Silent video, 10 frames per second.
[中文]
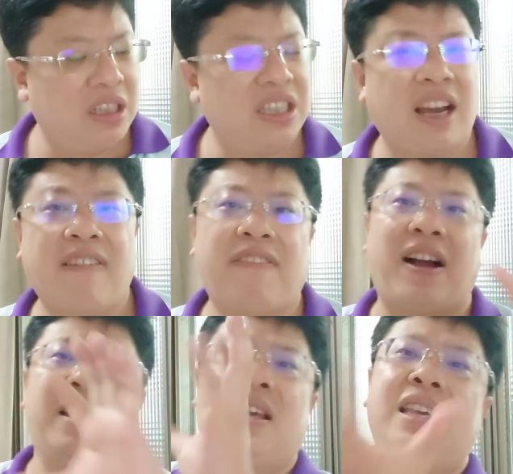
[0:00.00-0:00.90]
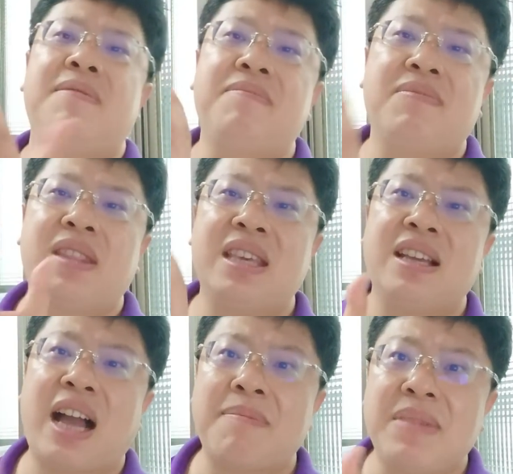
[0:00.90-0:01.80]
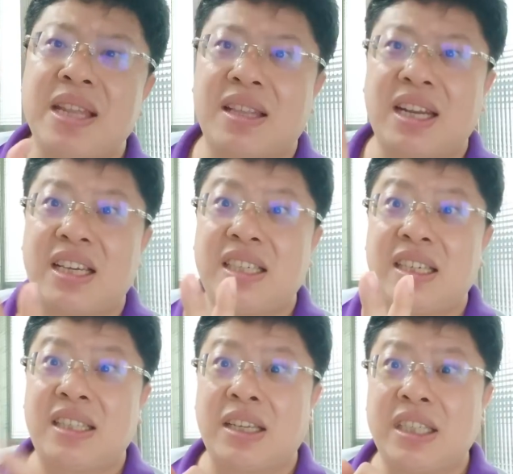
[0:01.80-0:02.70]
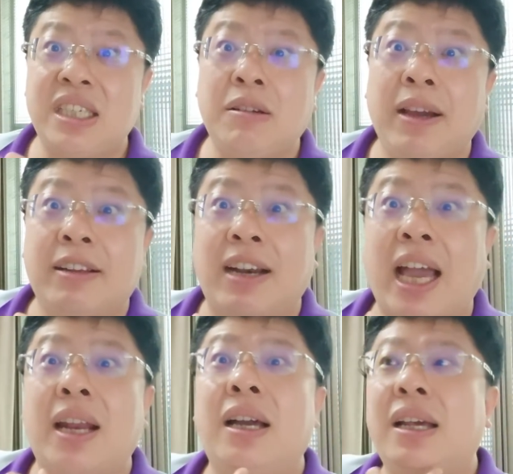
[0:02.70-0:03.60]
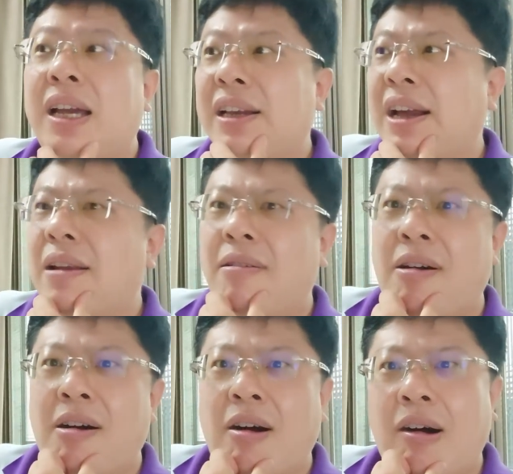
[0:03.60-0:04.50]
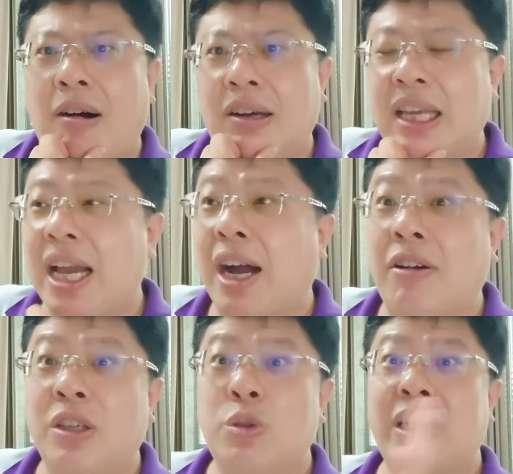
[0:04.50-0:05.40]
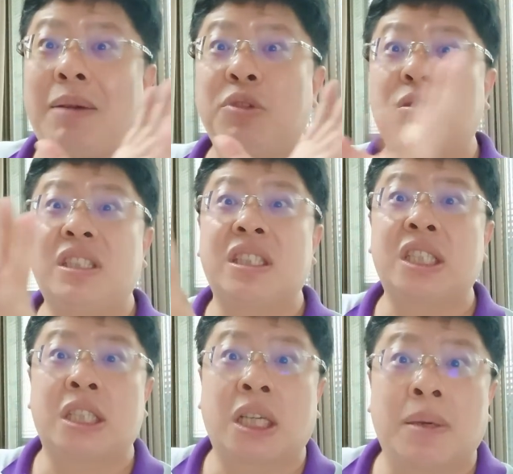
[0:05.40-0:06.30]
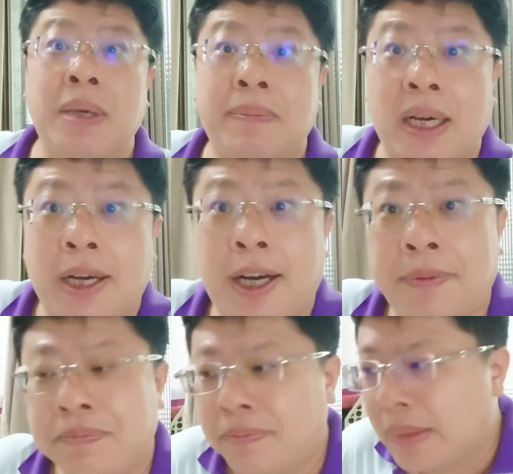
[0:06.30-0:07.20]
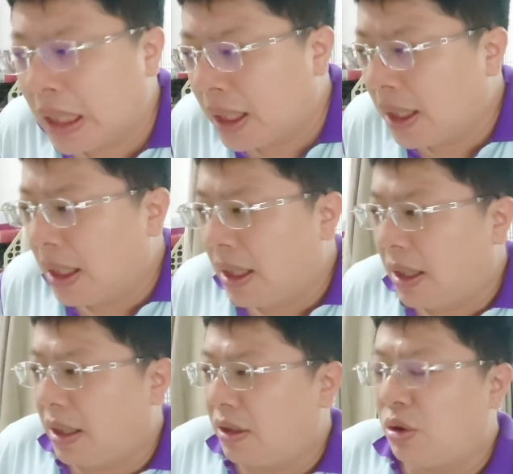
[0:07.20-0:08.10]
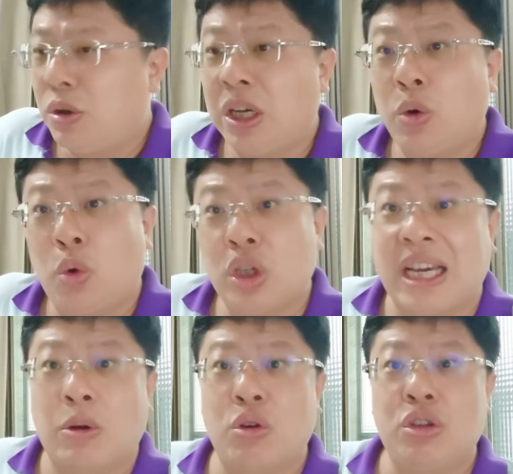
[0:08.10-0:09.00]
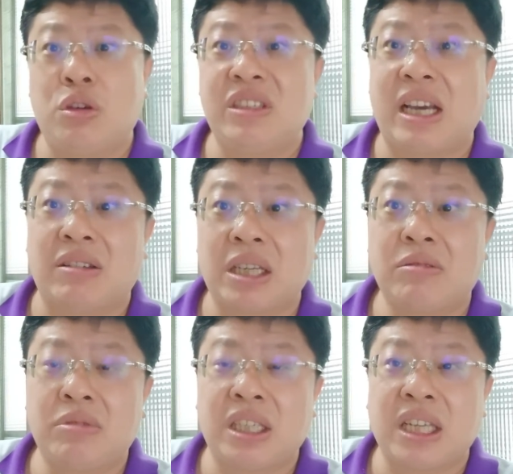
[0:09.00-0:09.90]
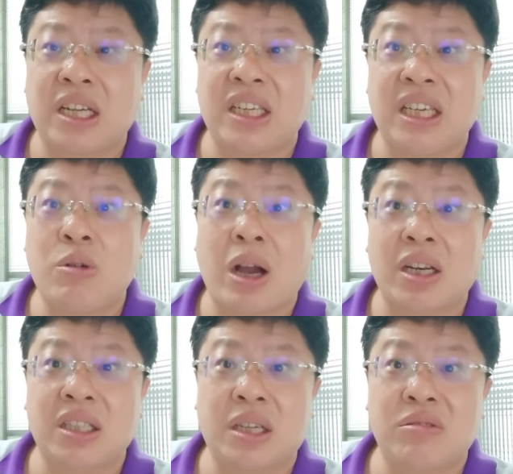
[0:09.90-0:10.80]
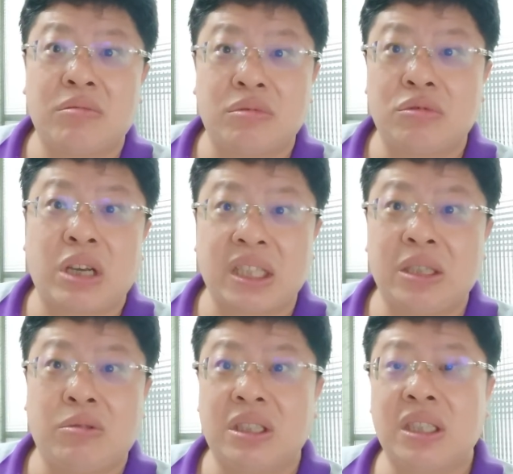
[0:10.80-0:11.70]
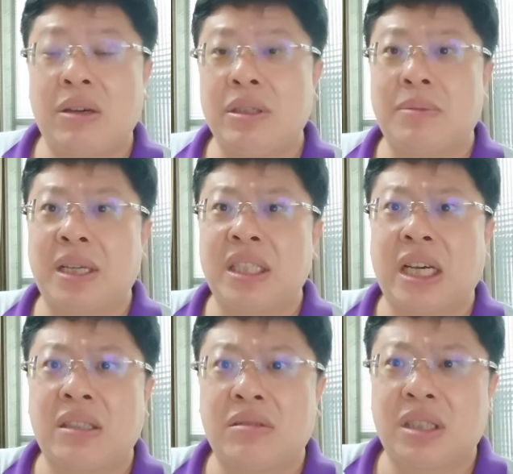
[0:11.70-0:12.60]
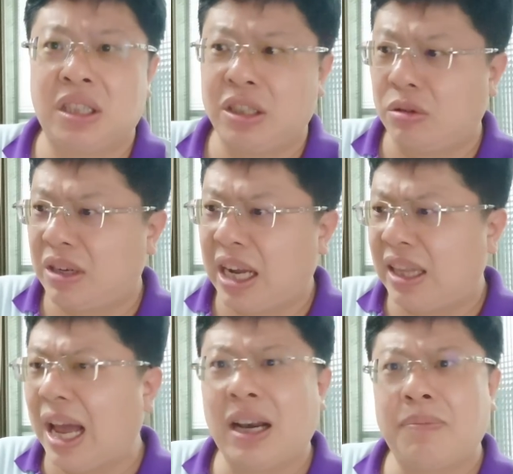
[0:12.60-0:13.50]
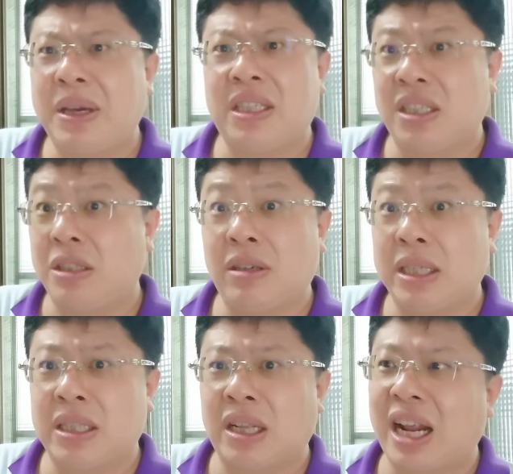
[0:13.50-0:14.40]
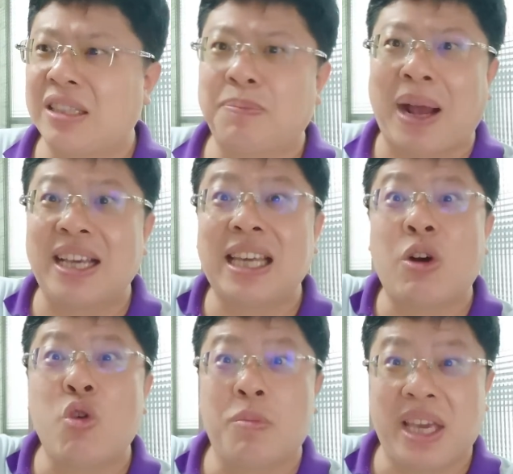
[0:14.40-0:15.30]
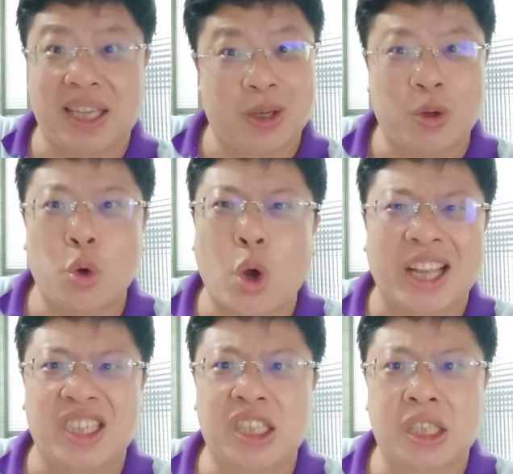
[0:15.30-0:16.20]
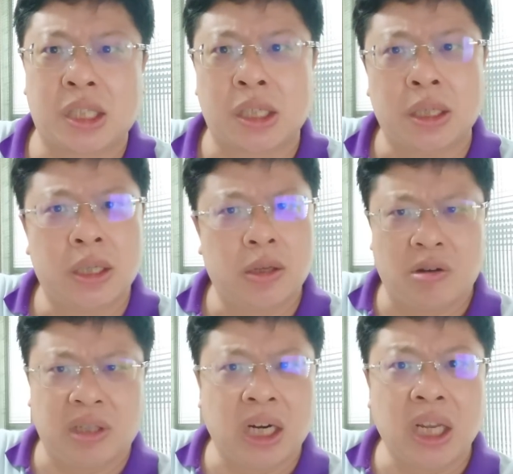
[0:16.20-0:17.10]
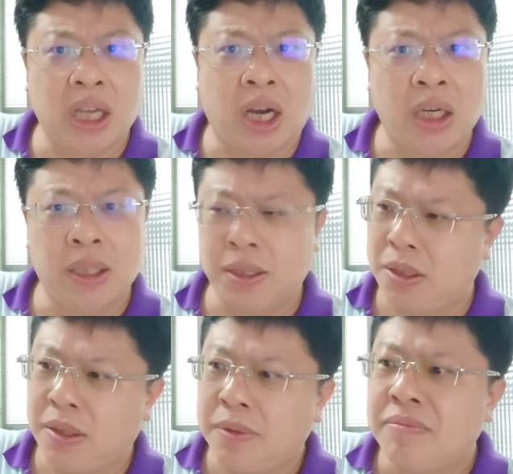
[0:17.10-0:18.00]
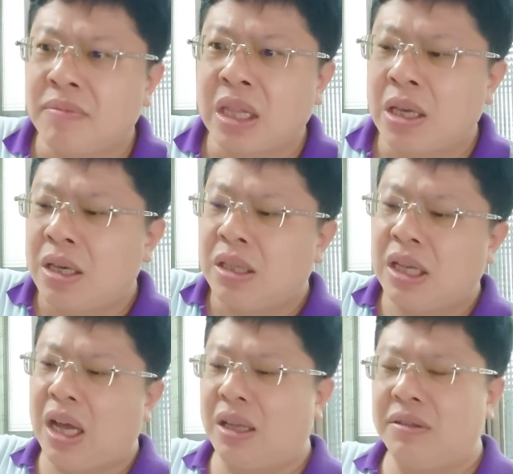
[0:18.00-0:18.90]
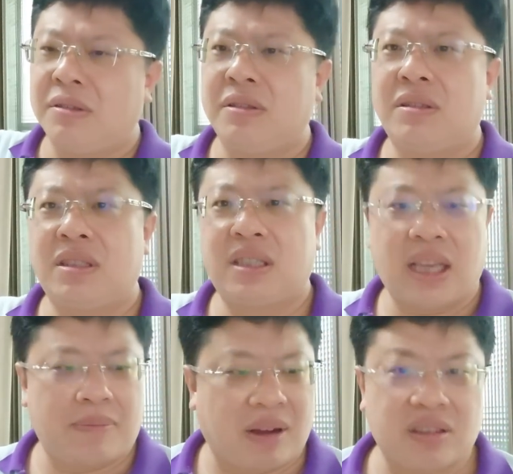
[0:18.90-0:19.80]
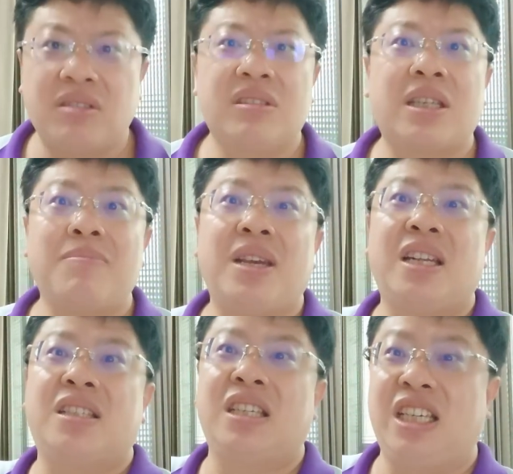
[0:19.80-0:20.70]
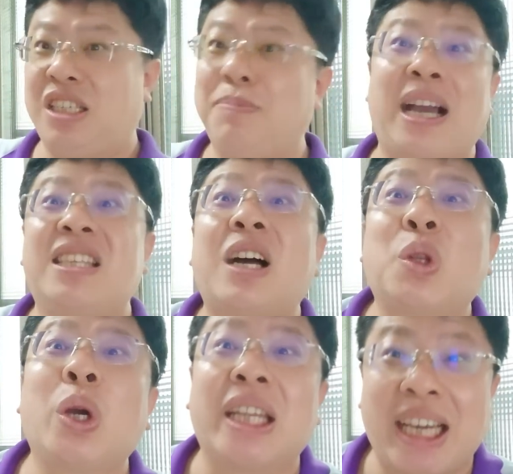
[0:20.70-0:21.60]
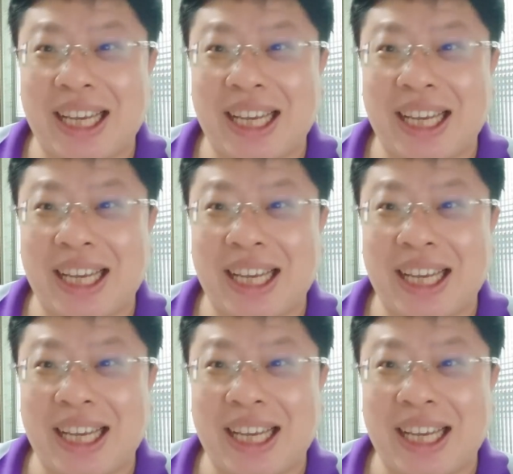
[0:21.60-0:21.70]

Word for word: 相反的阴阴暗面的那一些人，机会就来了。哎，看了，哇，太好了！所以他们就会支持革命嘛，哈，呃，就会我讲过，从小人物的那个倪匡的人物传记，我之前为什么要讲，就是你从看他的背景，你就可以知道他是排在后面的乱世，有能力哦。那在毛泽东身边的是已经排上队的